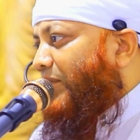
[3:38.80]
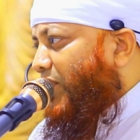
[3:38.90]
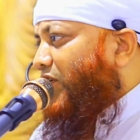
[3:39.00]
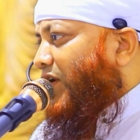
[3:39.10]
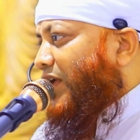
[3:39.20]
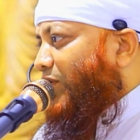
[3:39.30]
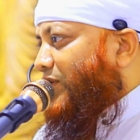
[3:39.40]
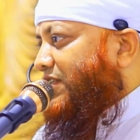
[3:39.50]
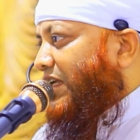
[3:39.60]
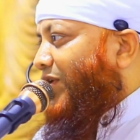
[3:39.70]
এমন করে
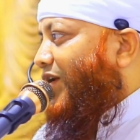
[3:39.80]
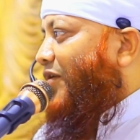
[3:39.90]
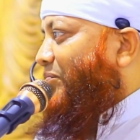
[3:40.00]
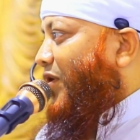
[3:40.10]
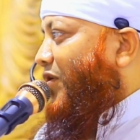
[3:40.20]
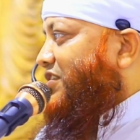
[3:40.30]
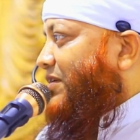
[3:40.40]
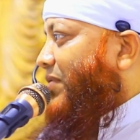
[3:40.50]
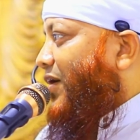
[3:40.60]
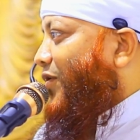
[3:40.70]
ধরছে ধরার পরও
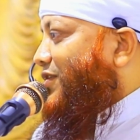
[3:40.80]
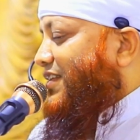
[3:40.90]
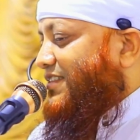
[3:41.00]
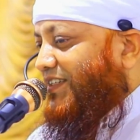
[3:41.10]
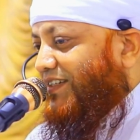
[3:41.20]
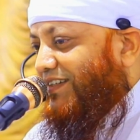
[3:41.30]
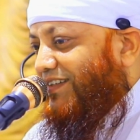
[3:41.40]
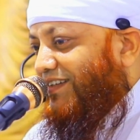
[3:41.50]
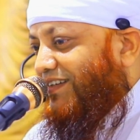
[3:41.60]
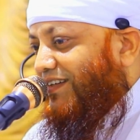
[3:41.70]
জিব্বা নড়তেছে
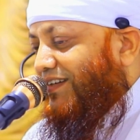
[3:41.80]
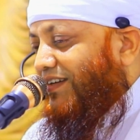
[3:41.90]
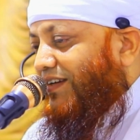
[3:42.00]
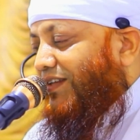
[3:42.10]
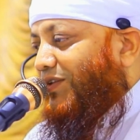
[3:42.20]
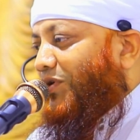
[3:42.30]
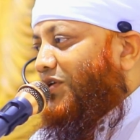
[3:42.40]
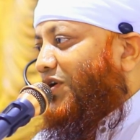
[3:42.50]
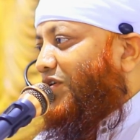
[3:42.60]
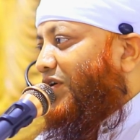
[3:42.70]
তো
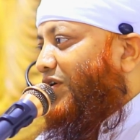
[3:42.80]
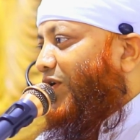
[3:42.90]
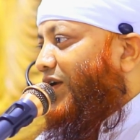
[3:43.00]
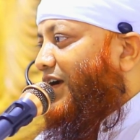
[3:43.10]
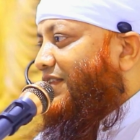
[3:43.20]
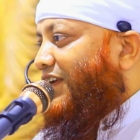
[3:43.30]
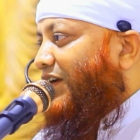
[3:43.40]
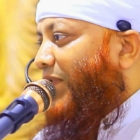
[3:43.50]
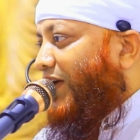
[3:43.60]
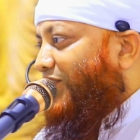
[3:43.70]
উনি যখন টয়লেট
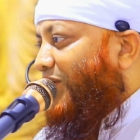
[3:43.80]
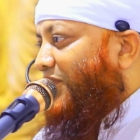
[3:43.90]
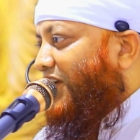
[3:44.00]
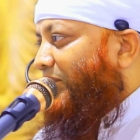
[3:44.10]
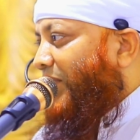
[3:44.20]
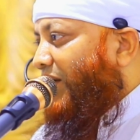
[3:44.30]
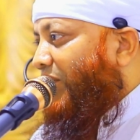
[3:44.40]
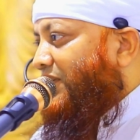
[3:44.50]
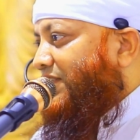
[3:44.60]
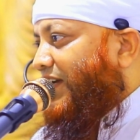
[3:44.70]
থেকে বাথরুম থেকে বের
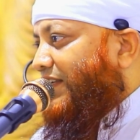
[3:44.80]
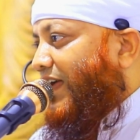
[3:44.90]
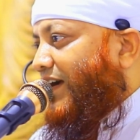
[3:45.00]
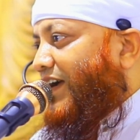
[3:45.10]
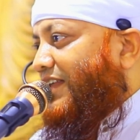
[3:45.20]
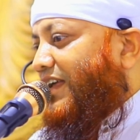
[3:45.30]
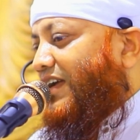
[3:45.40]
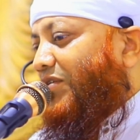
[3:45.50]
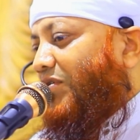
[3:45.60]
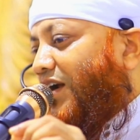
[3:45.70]
হয়েছে তাকায়
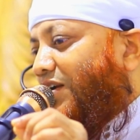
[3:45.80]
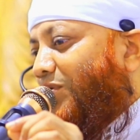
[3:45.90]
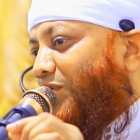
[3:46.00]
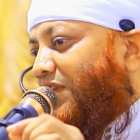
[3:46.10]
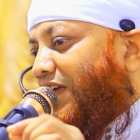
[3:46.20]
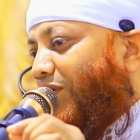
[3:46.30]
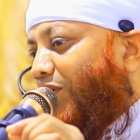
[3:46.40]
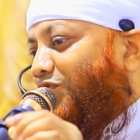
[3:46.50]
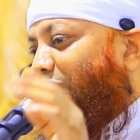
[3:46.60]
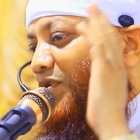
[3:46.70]
দেখে ওনার ঠোঁট দিয়া
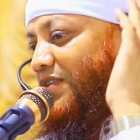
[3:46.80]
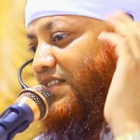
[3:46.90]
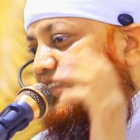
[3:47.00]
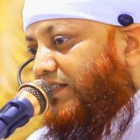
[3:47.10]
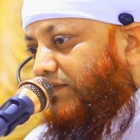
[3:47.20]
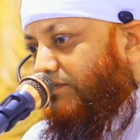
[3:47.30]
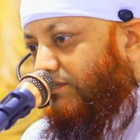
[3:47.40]
রক্ত পড়তেছে